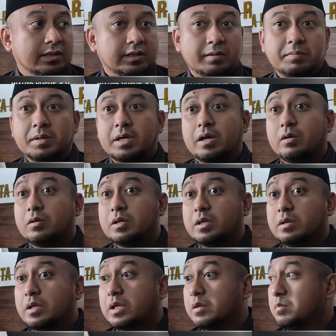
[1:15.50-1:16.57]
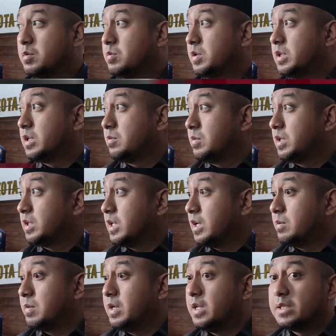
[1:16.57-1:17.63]
tapi kalau ini hanya
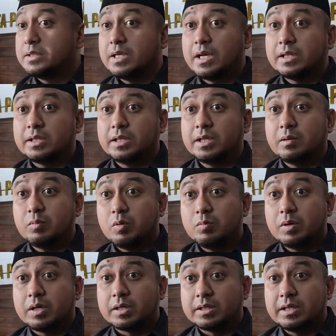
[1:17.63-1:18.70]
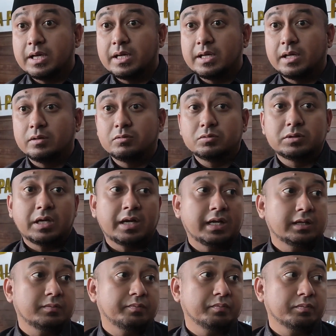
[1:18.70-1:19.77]
meminta-minta badan saya tidak mau bekerja ya itu sangat
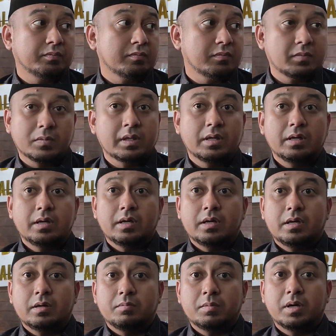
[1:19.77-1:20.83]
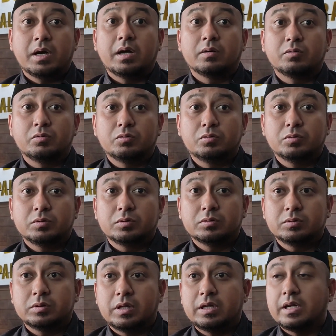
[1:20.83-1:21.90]
mengganggu
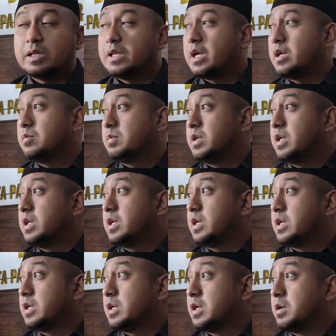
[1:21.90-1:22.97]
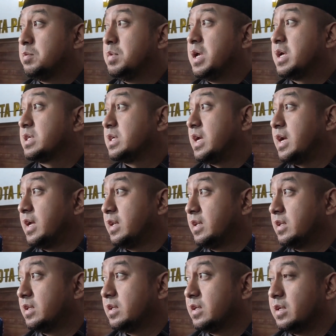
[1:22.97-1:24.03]
dan nanti akan menjadi kebiasaan
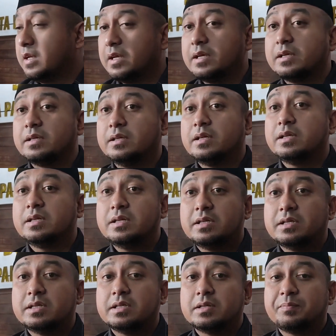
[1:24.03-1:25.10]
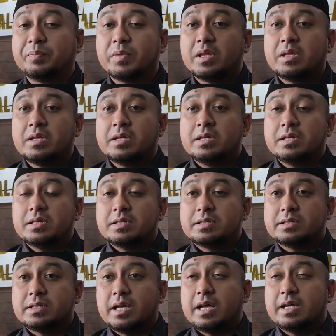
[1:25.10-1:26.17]
jadi
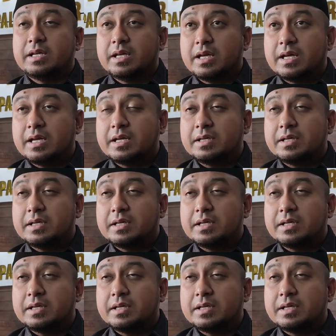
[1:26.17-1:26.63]
saya